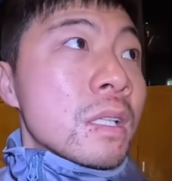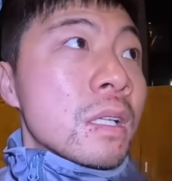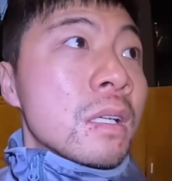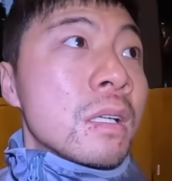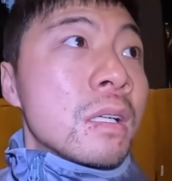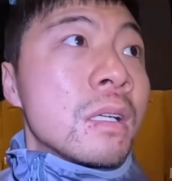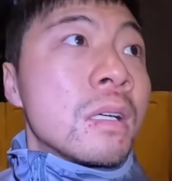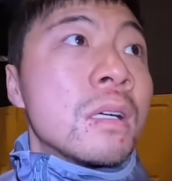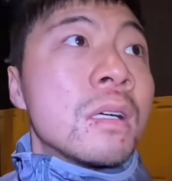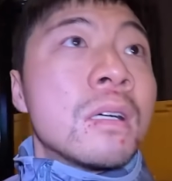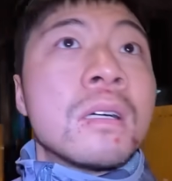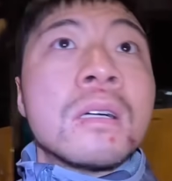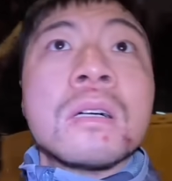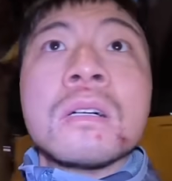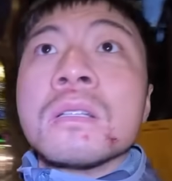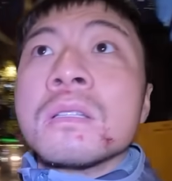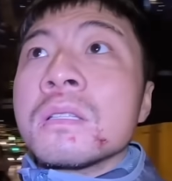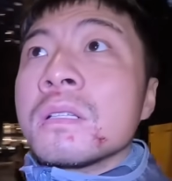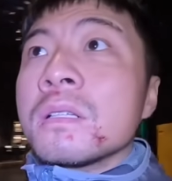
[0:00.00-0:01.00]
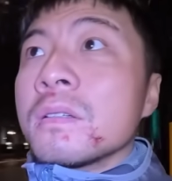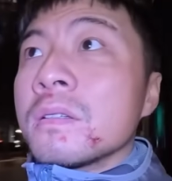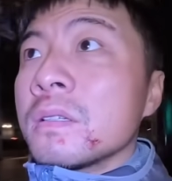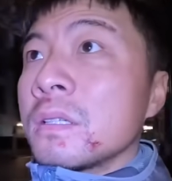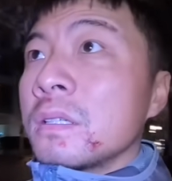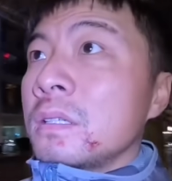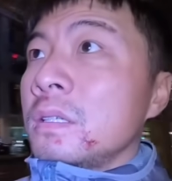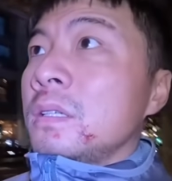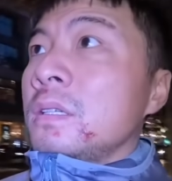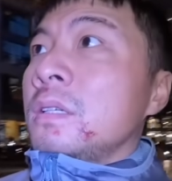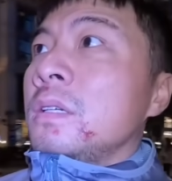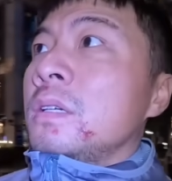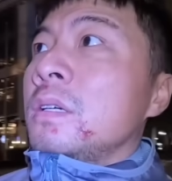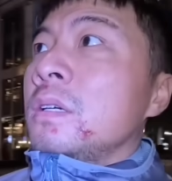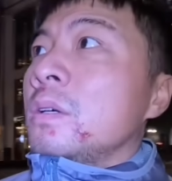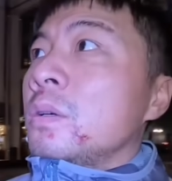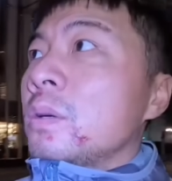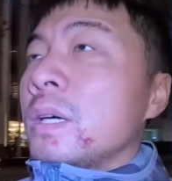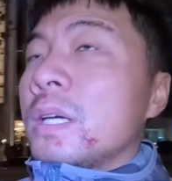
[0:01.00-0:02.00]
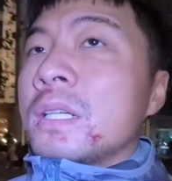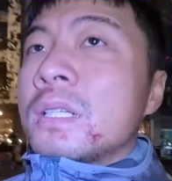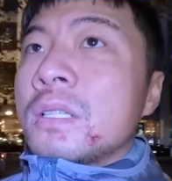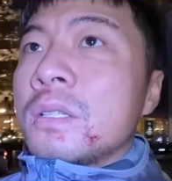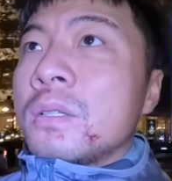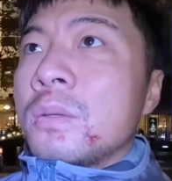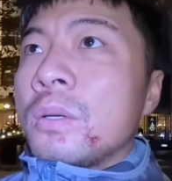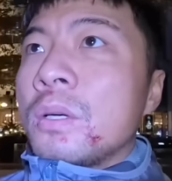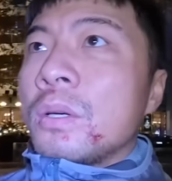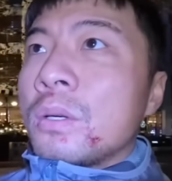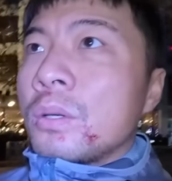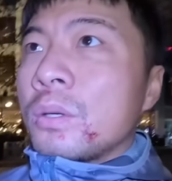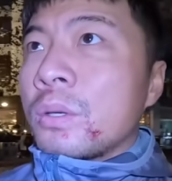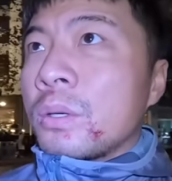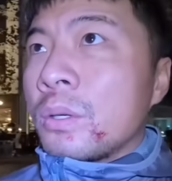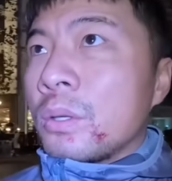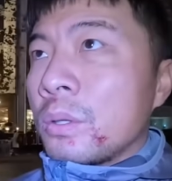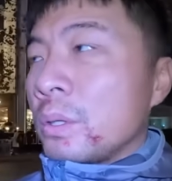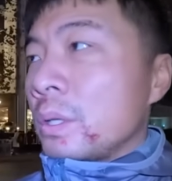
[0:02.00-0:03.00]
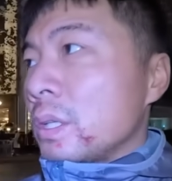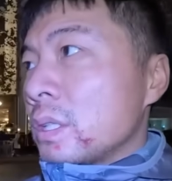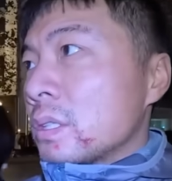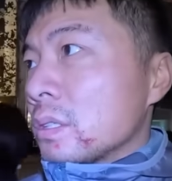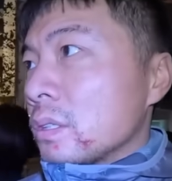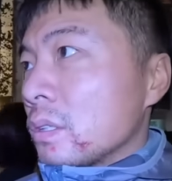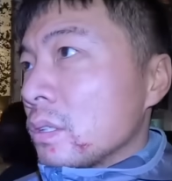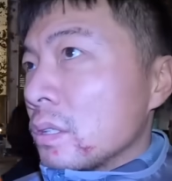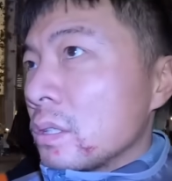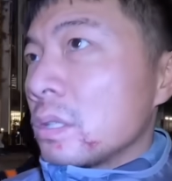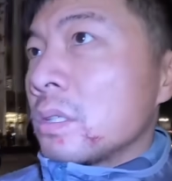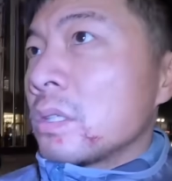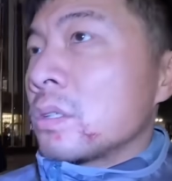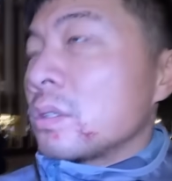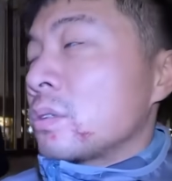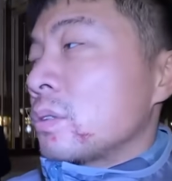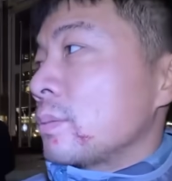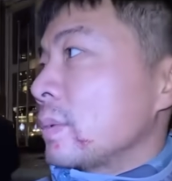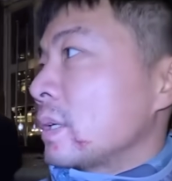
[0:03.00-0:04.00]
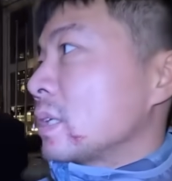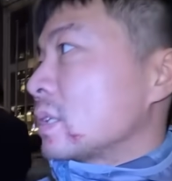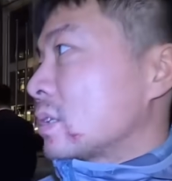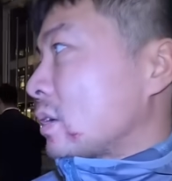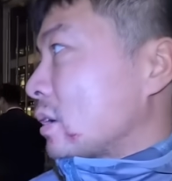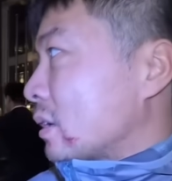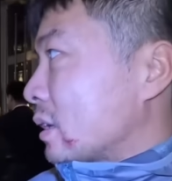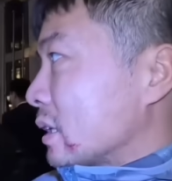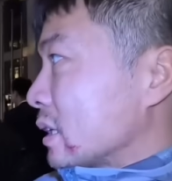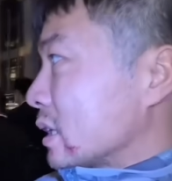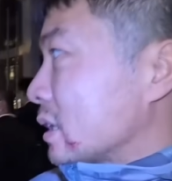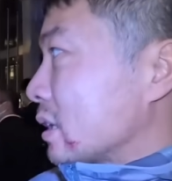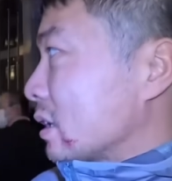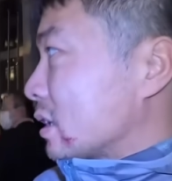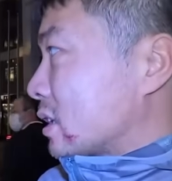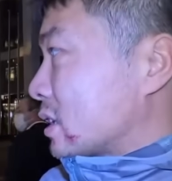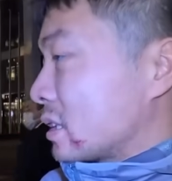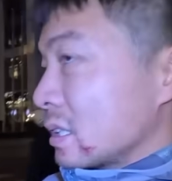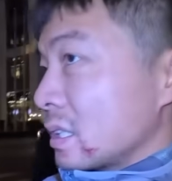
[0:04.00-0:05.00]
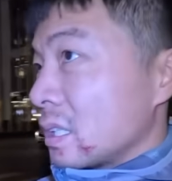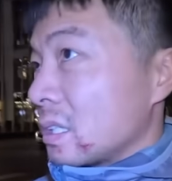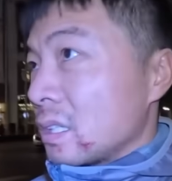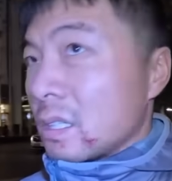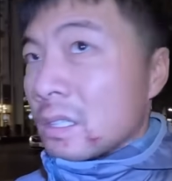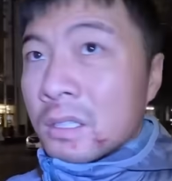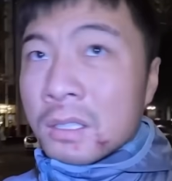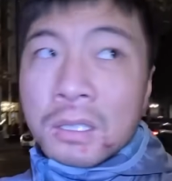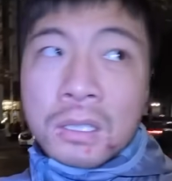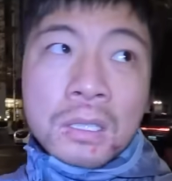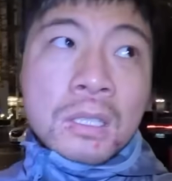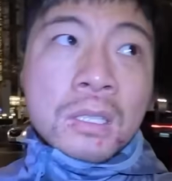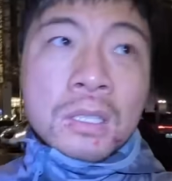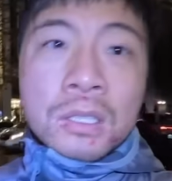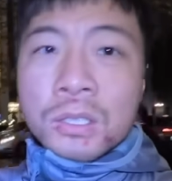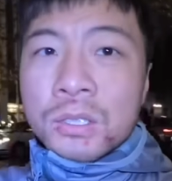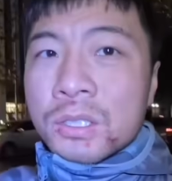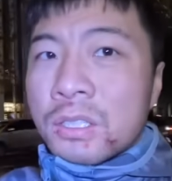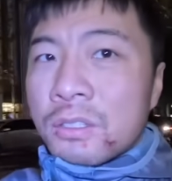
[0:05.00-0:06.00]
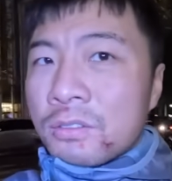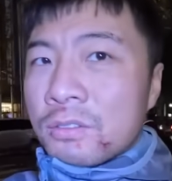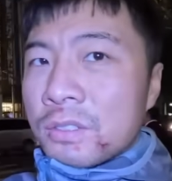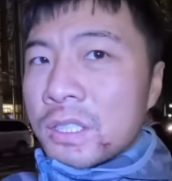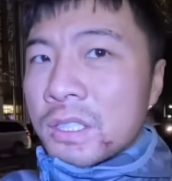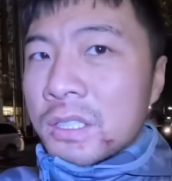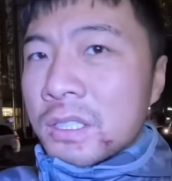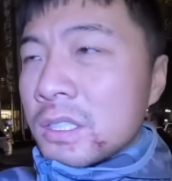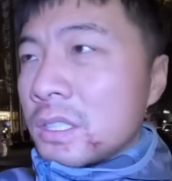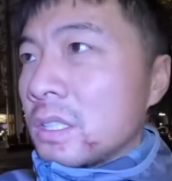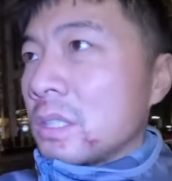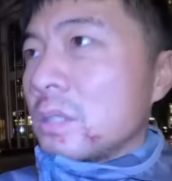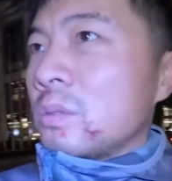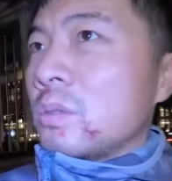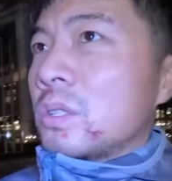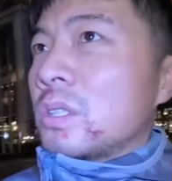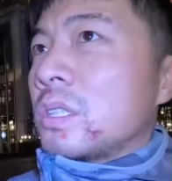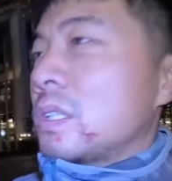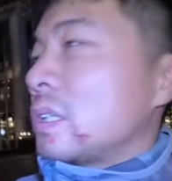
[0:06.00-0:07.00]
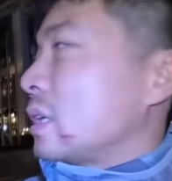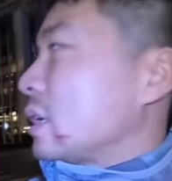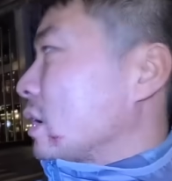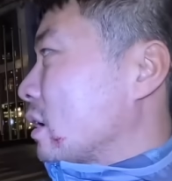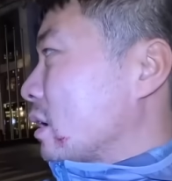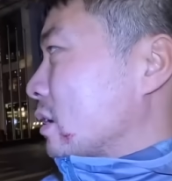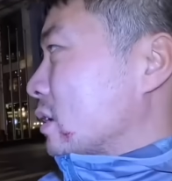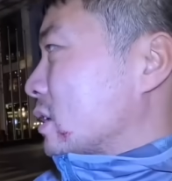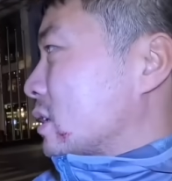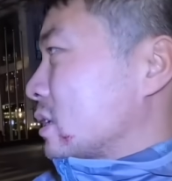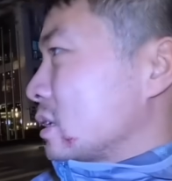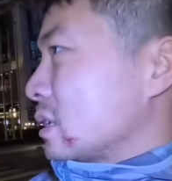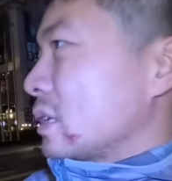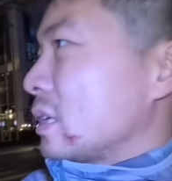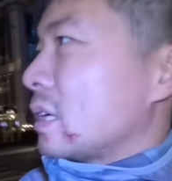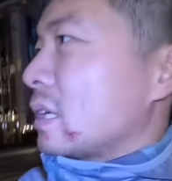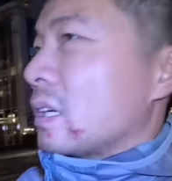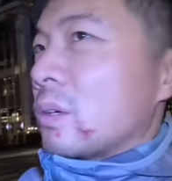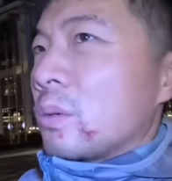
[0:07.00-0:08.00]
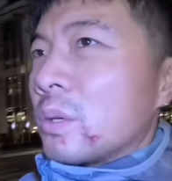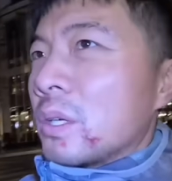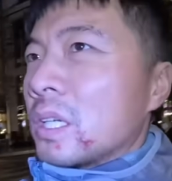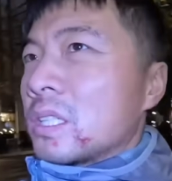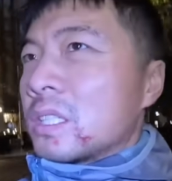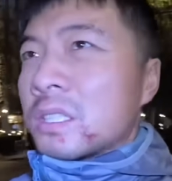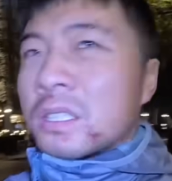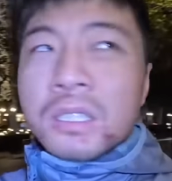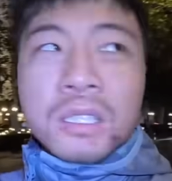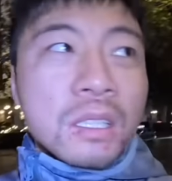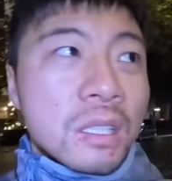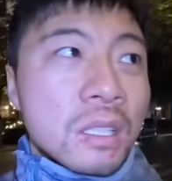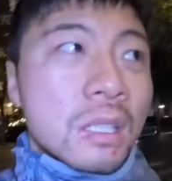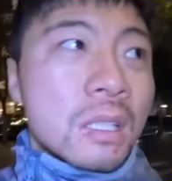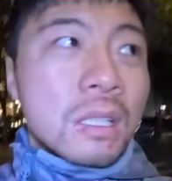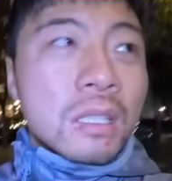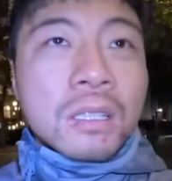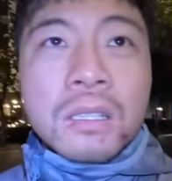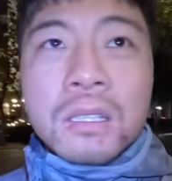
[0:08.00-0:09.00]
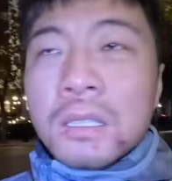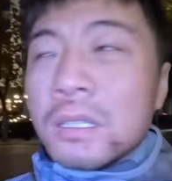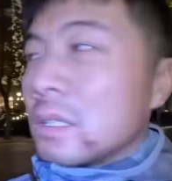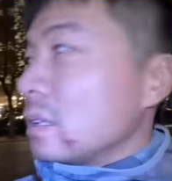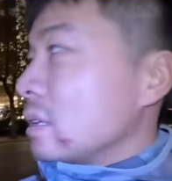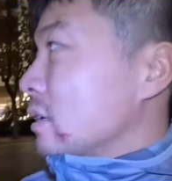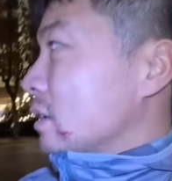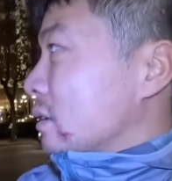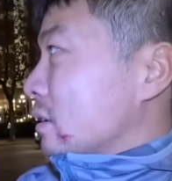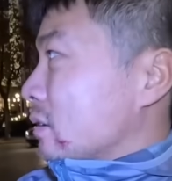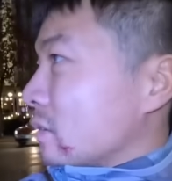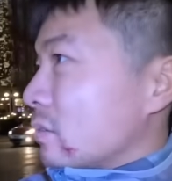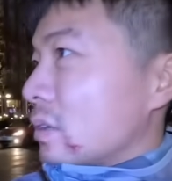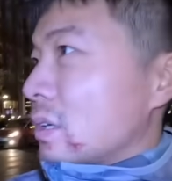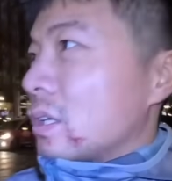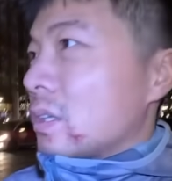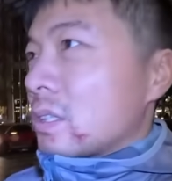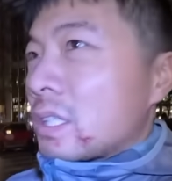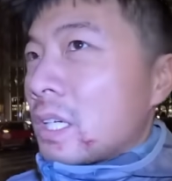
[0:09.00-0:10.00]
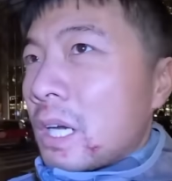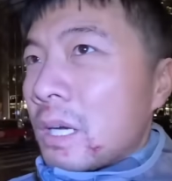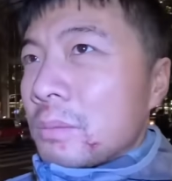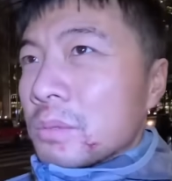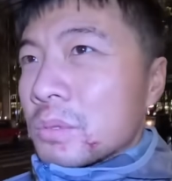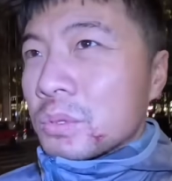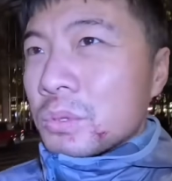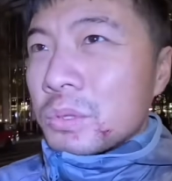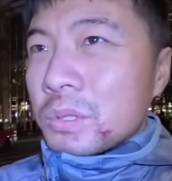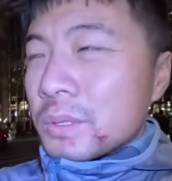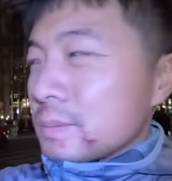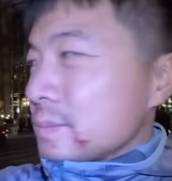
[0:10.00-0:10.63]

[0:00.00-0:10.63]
啊，没有，我还是往。 回走，随便早上一点吃的，就这附近的那种店儿吃的呀，我也吃腻了，味儿都差不多。